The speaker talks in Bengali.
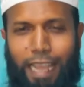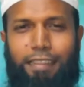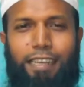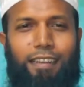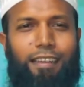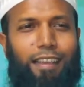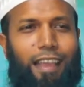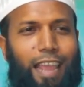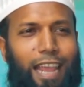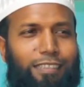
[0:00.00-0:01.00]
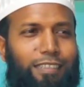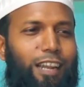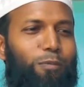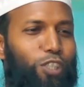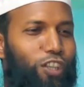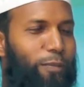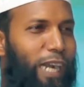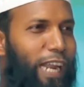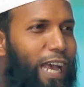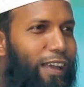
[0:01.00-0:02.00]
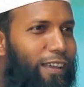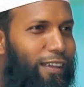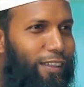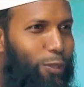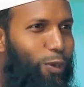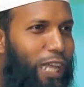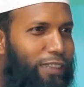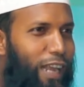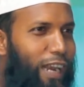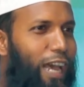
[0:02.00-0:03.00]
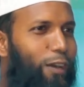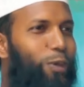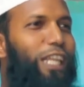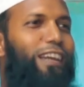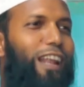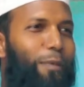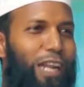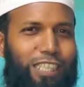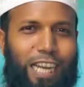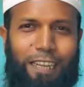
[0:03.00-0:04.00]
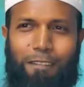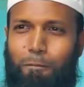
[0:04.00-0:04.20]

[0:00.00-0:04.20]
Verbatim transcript: এই দিন এক শ্রেণীর মুসলমানেরা দোকানদারেরা অধিক লাভের আশায়